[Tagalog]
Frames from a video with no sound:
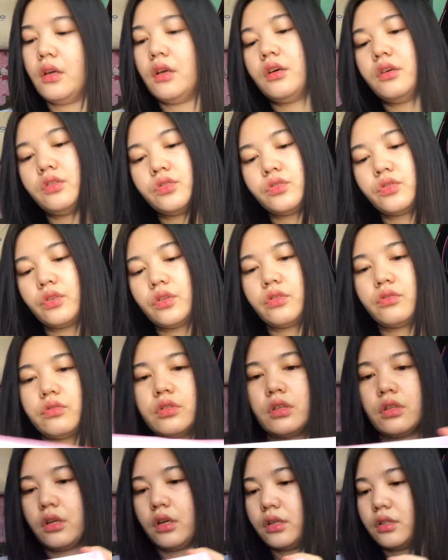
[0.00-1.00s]
So ito po
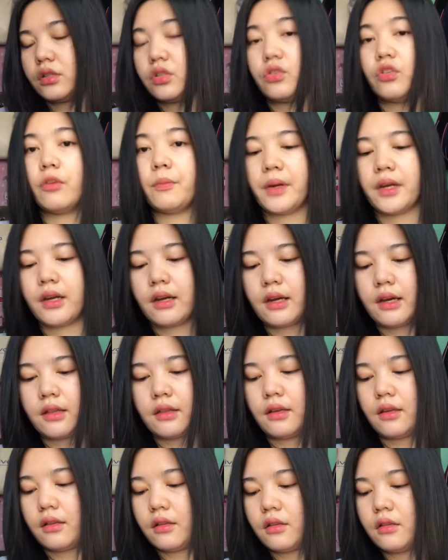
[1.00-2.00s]
guys. I-open na
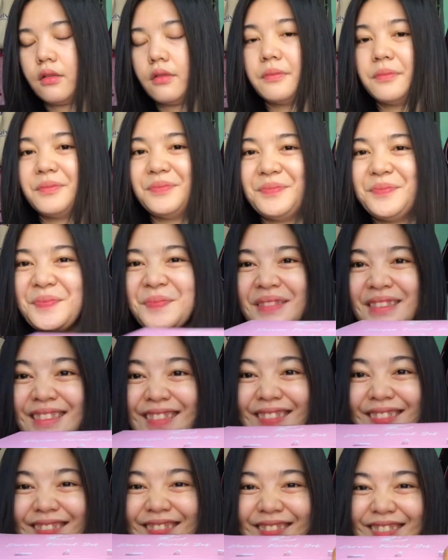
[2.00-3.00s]
natin.
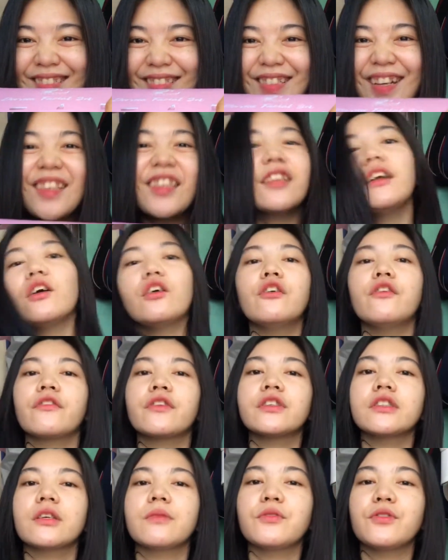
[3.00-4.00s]
Excited ako. First
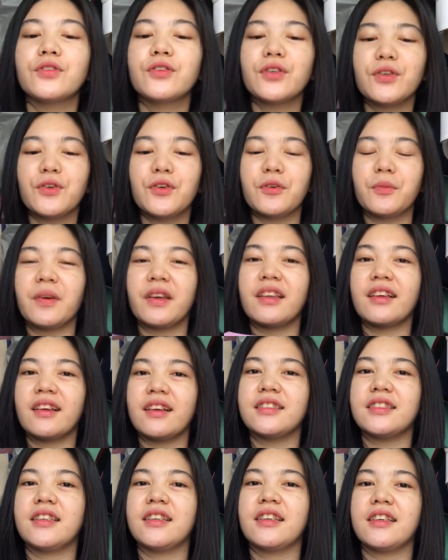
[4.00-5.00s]
time ko itong i-open.
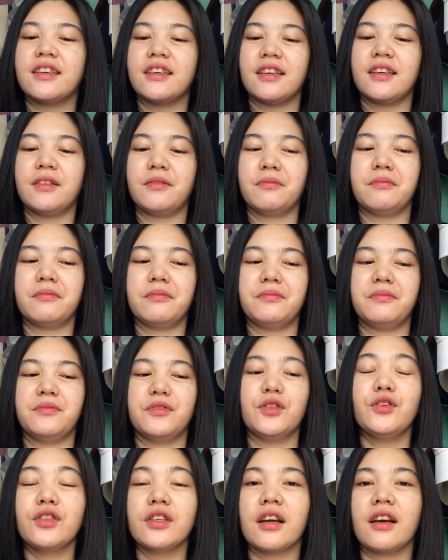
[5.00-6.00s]
Kasi
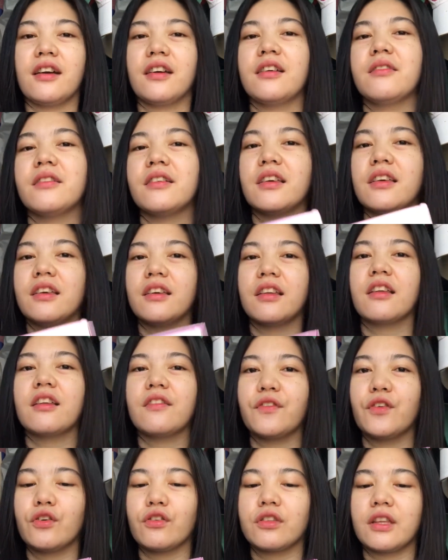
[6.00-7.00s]
yun nga.
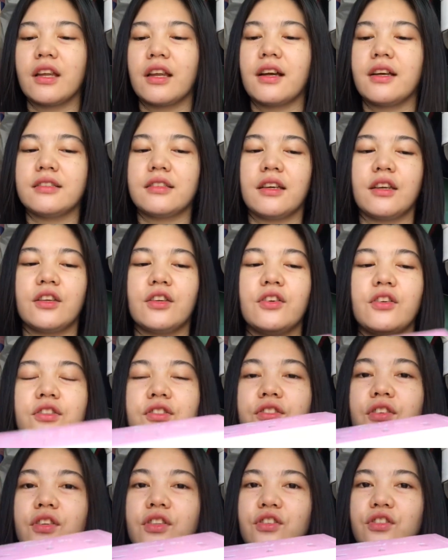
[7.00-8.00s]
I-review ko talaga sa inyo. So
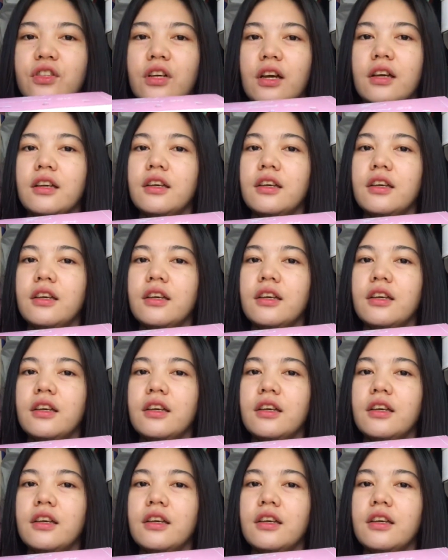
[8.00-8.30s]
ito siya.